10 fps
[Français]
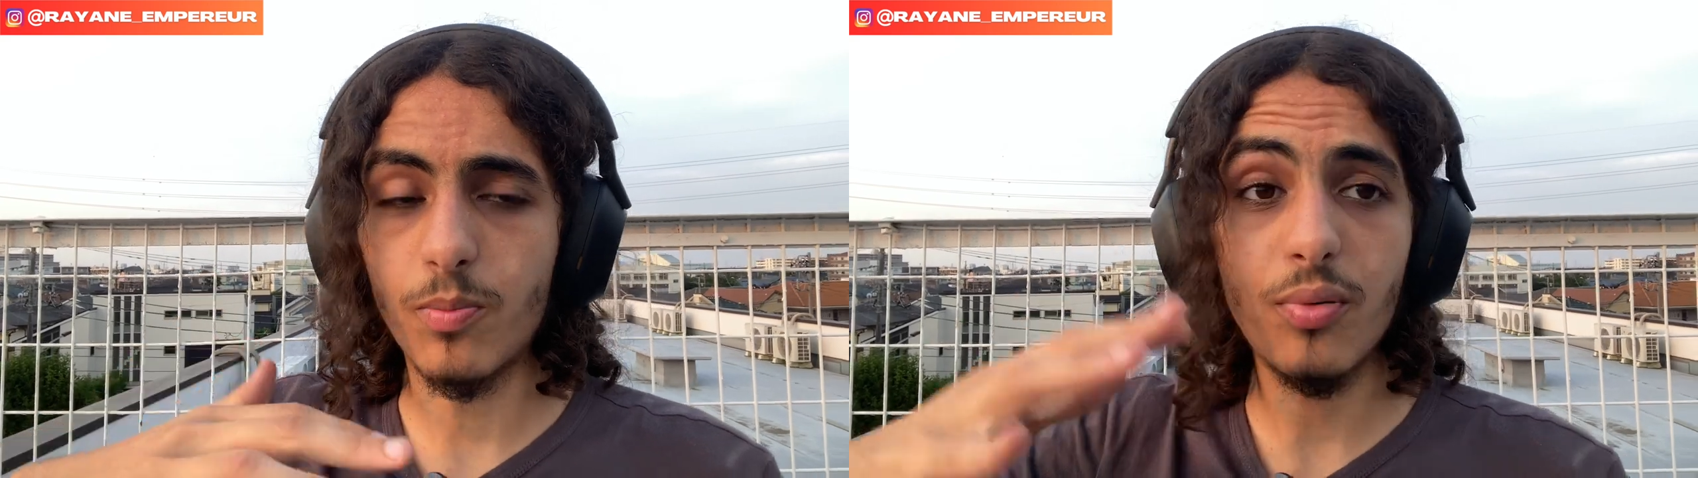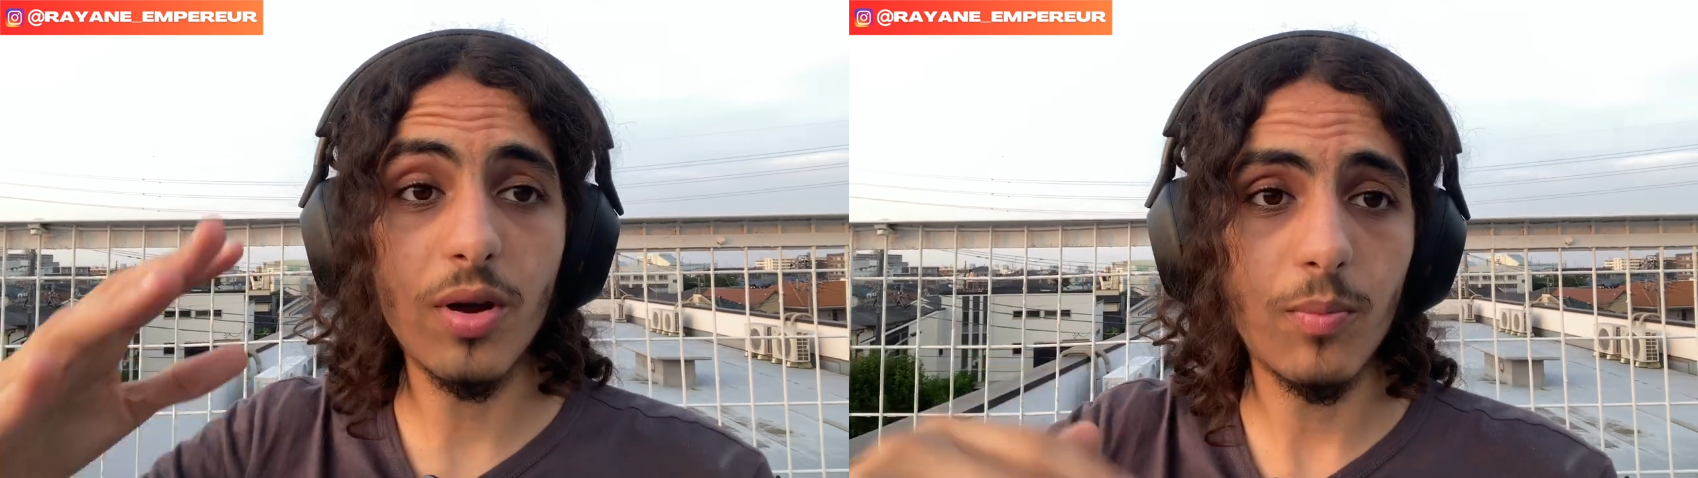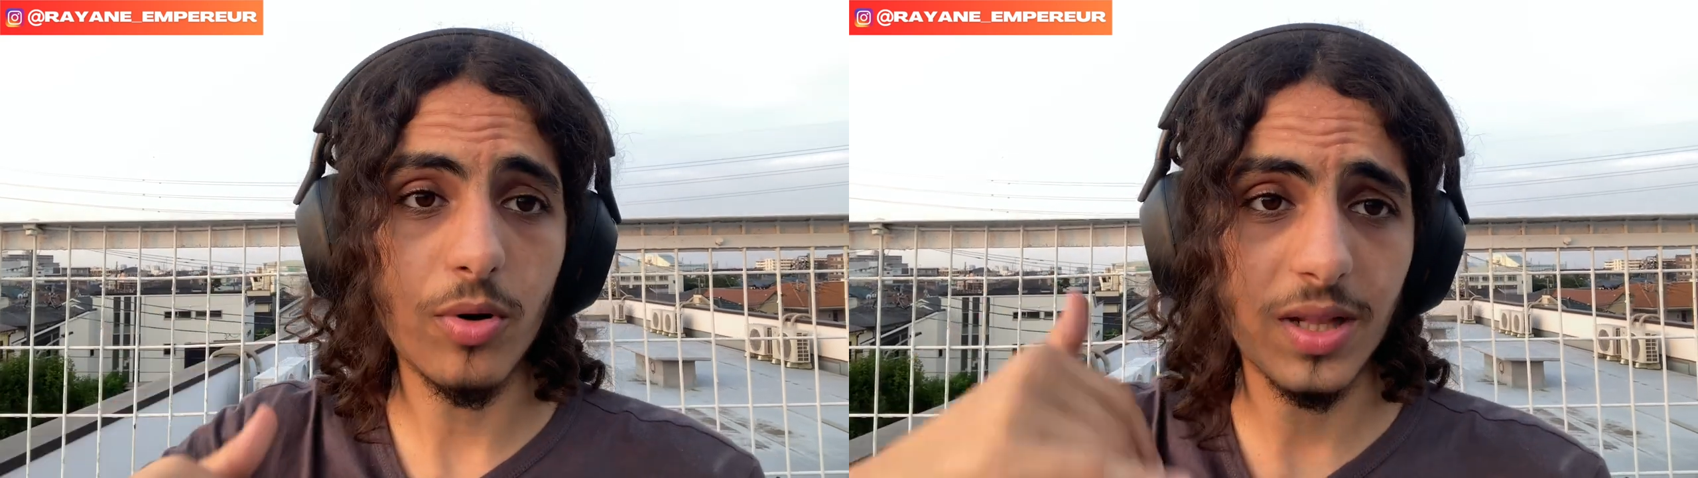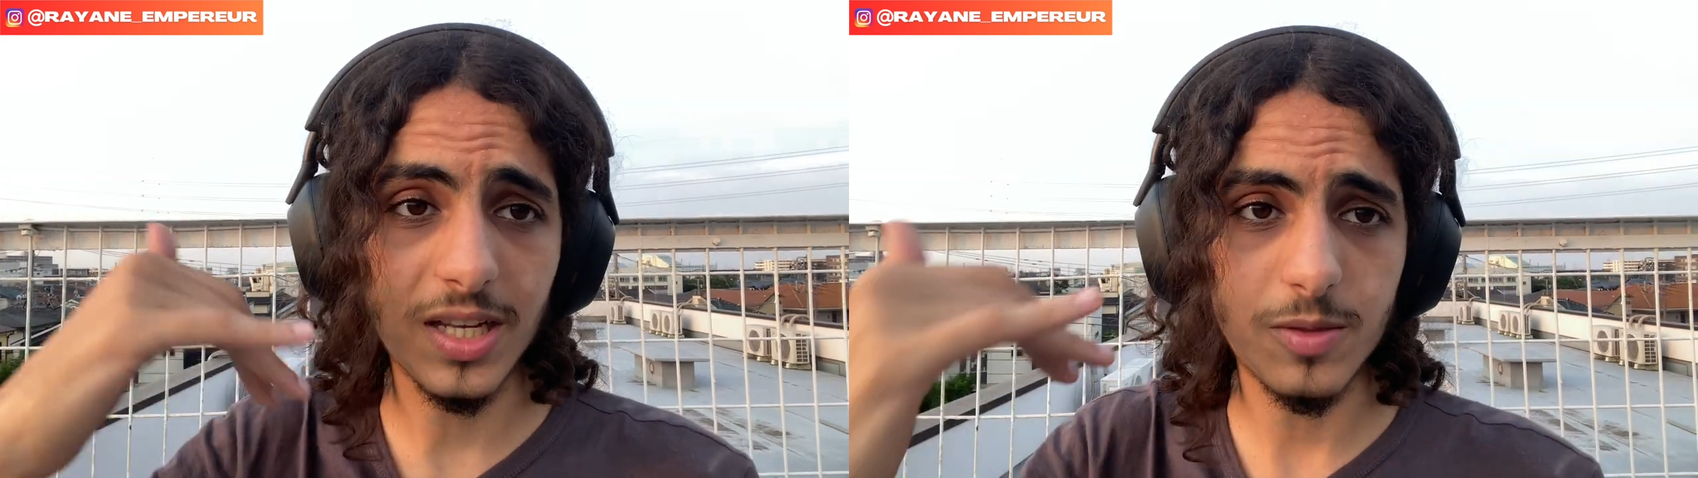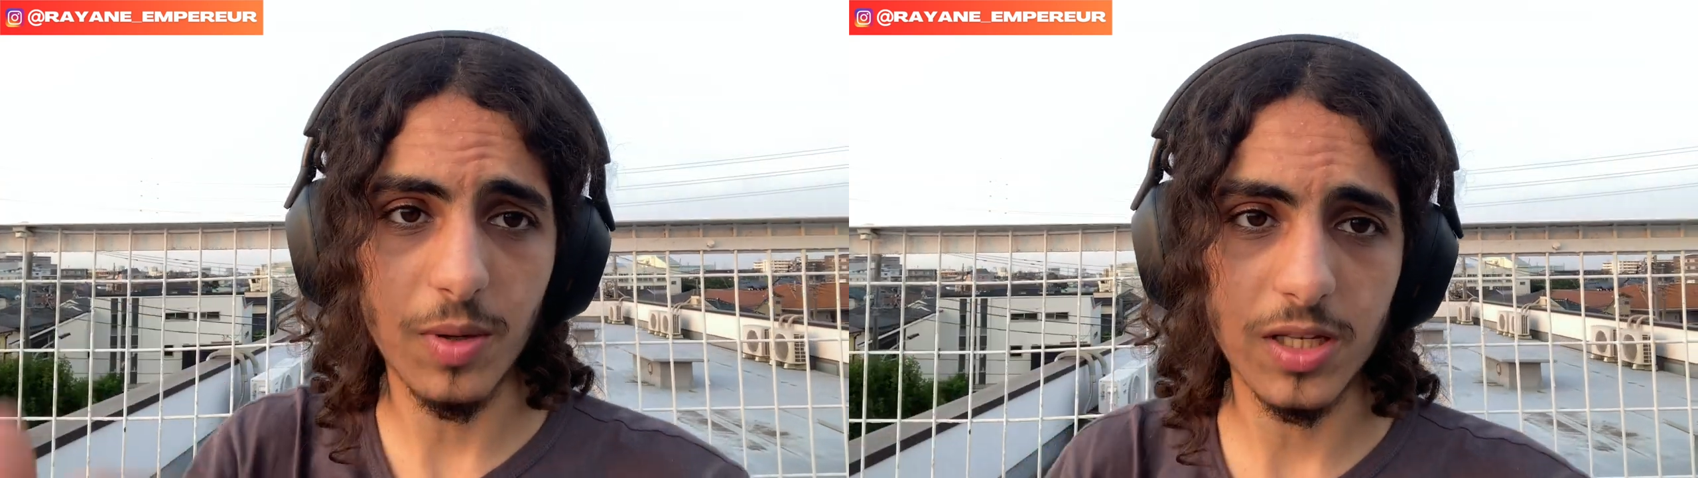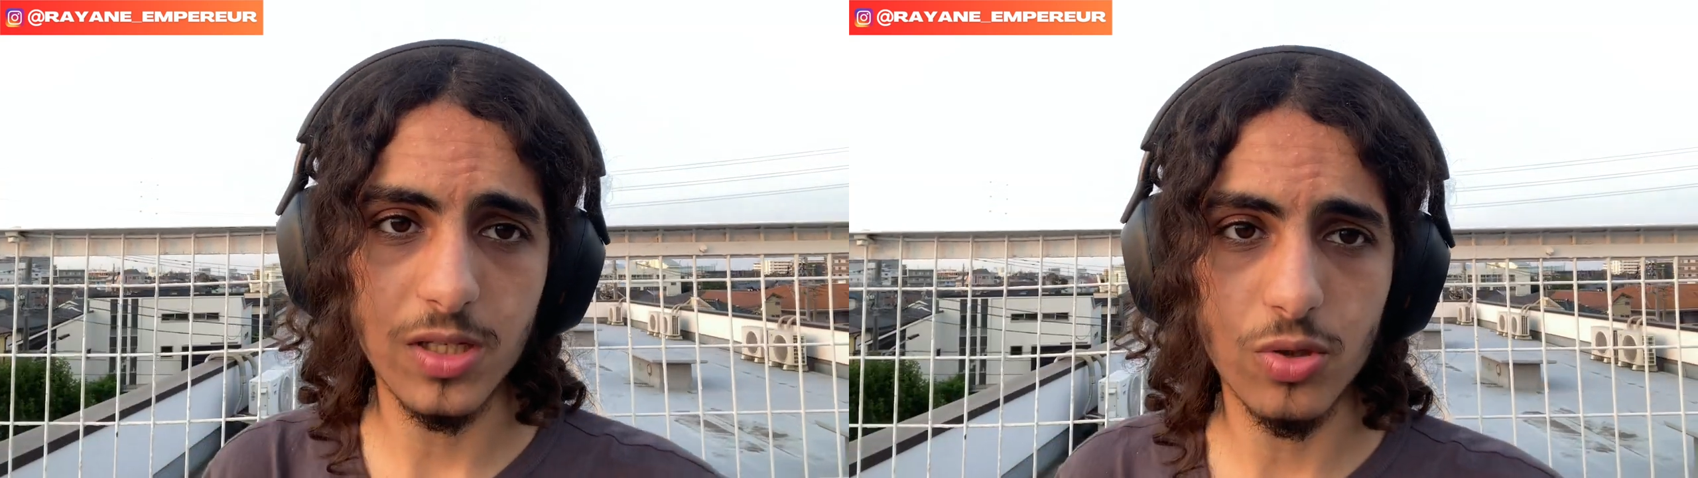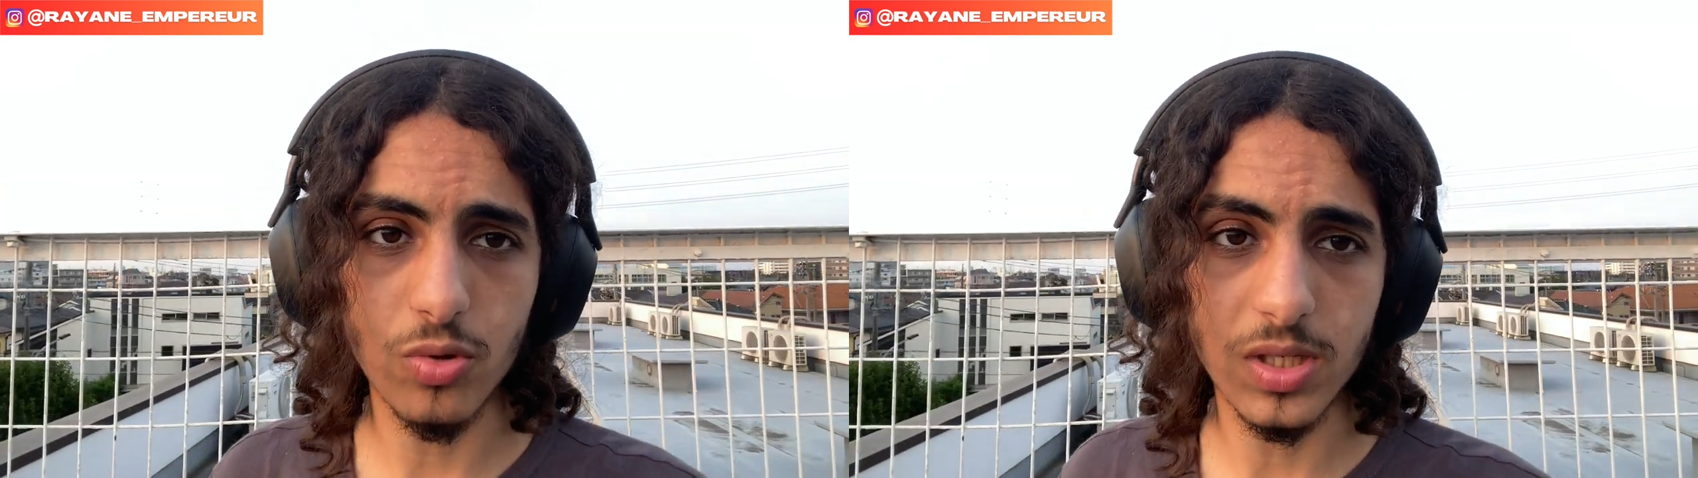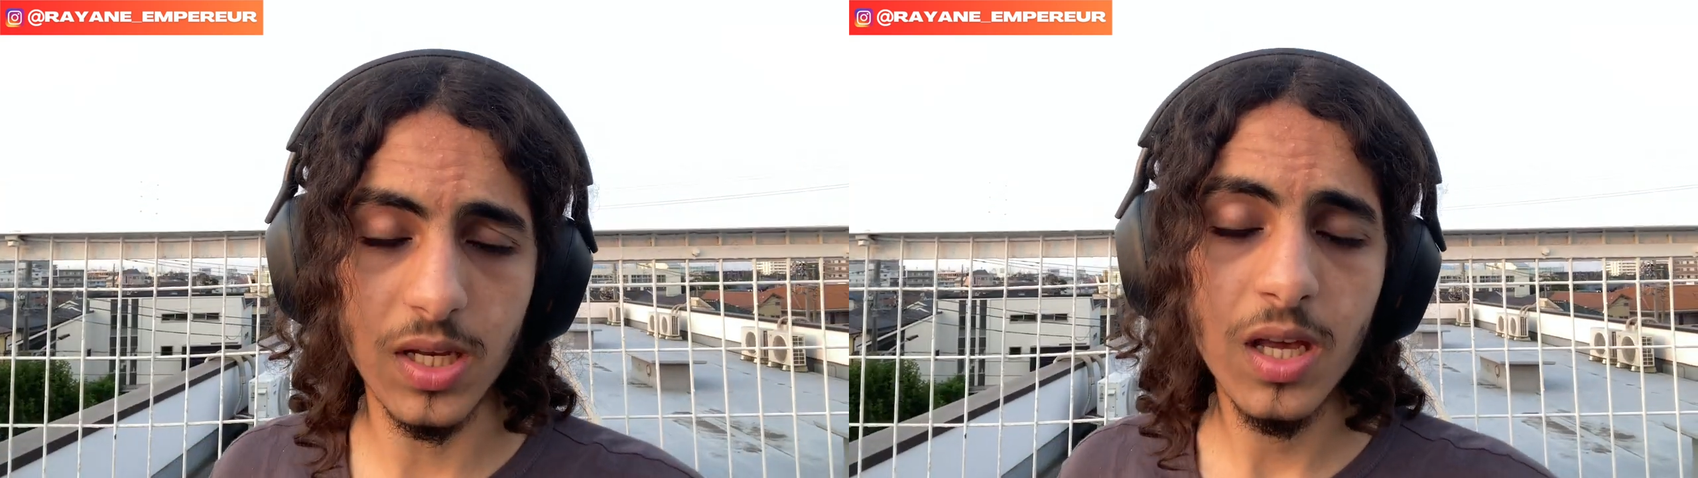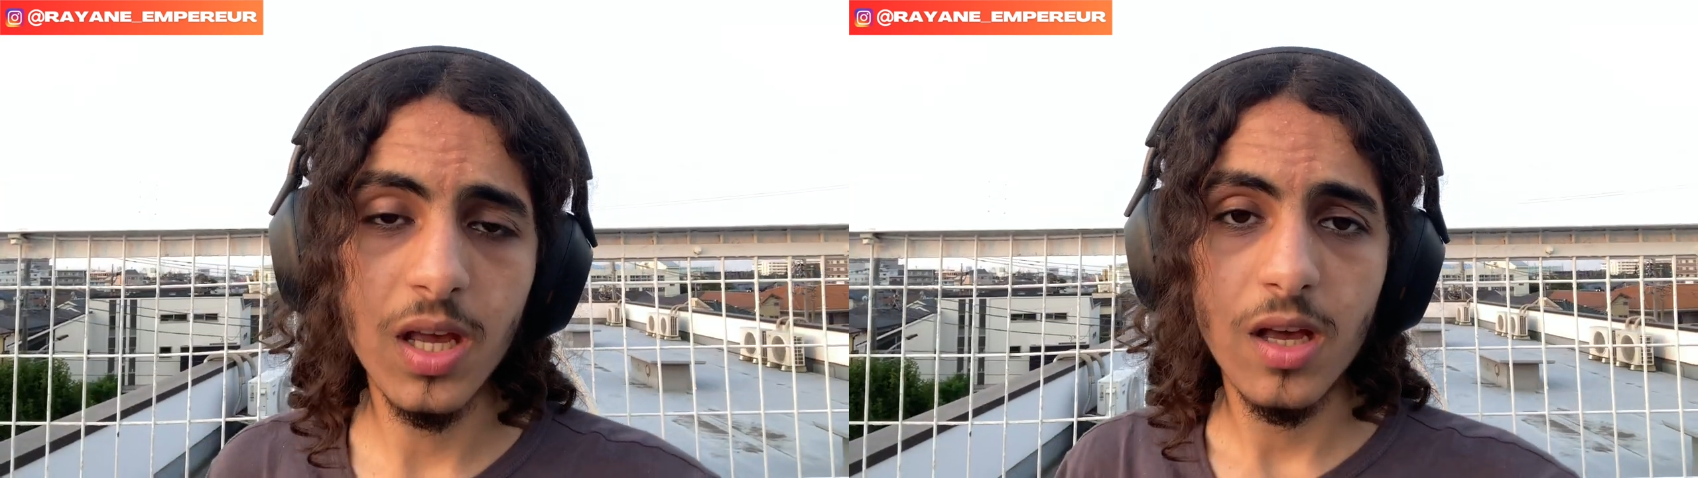peu importe l'expertise que c'est,